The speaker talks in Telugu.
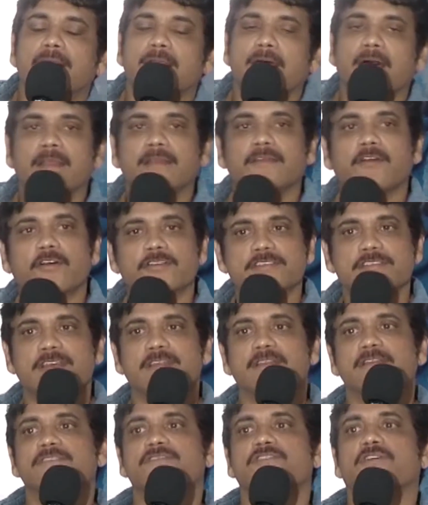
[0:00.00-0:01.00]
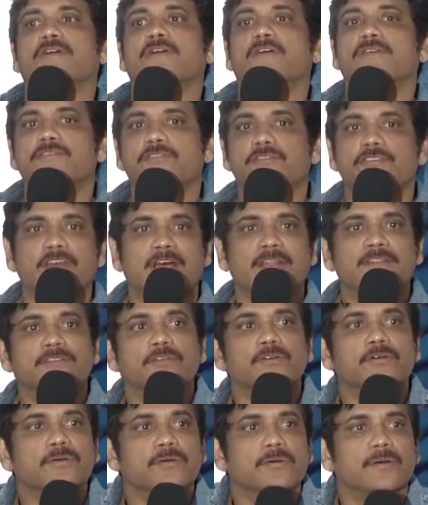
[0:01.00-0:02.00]
డార్క్ హార్స్ అయిన uh,
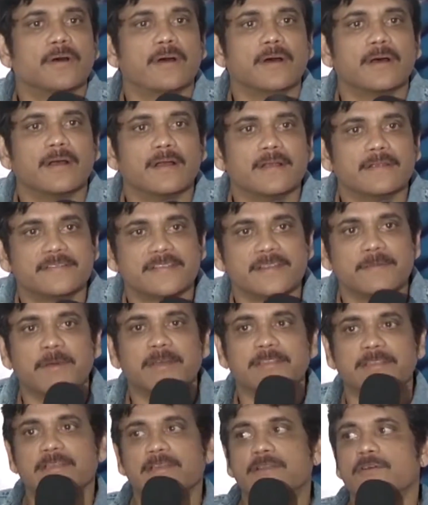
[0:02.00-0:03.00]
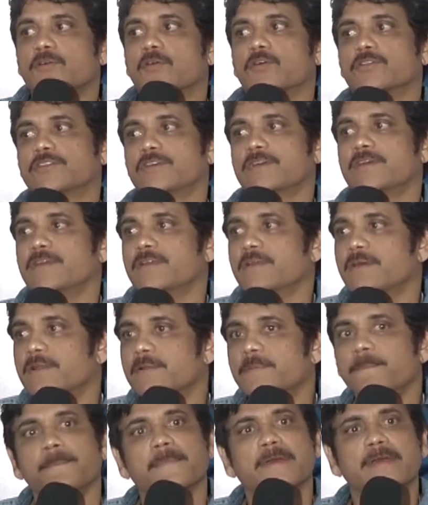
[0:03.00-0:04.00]
సుశాంత్ సినిమా తీయటం కొత్త
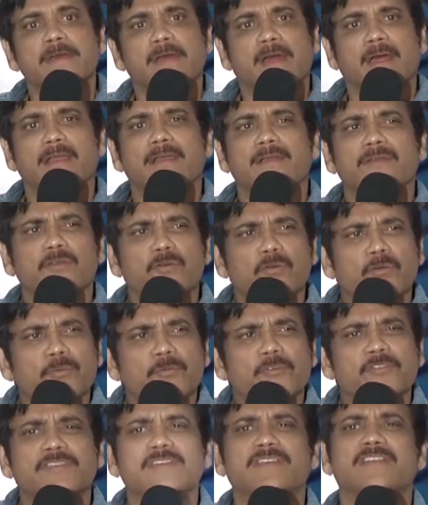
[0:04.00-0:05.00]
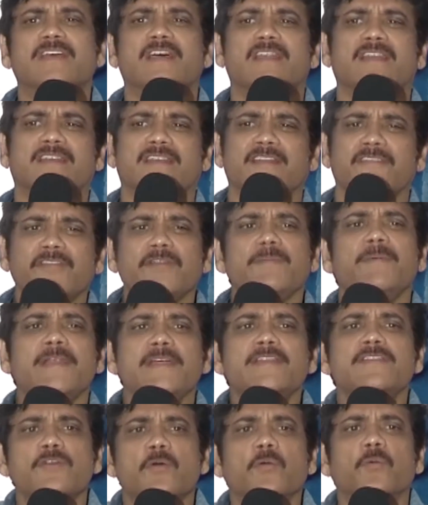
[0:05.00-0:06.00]
హీరోయిన్ అండ్ న్యూ మ్యూజిక్ డైరెక్టర్
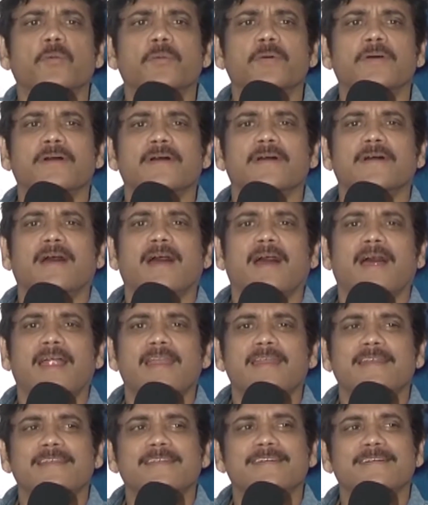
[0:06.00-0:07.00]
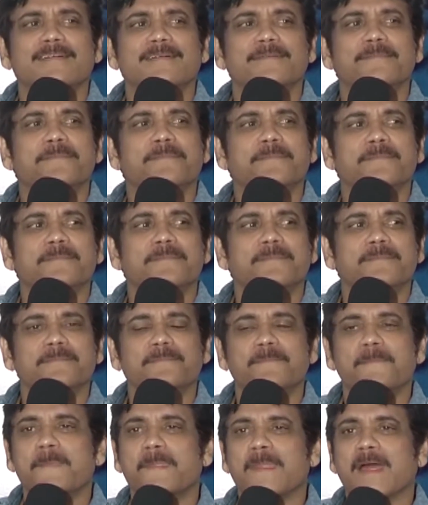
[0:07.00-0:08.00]
ఎవ్రీబడి న్యూ అండ్
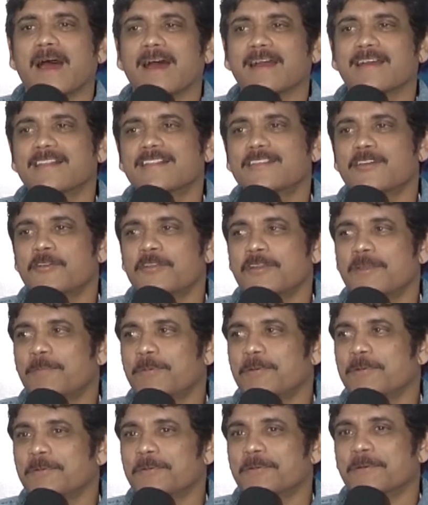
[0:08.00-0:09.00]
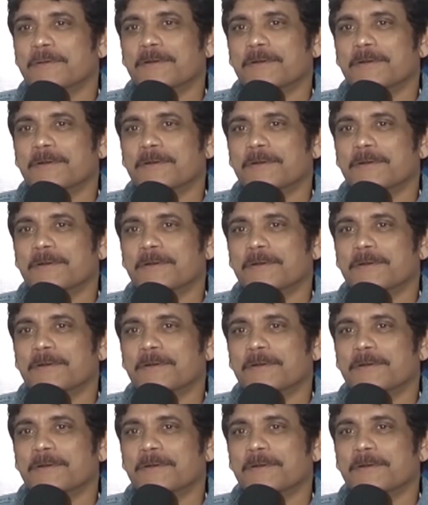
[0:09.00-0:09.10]
ఆకలితో ఉన్నప్పుడు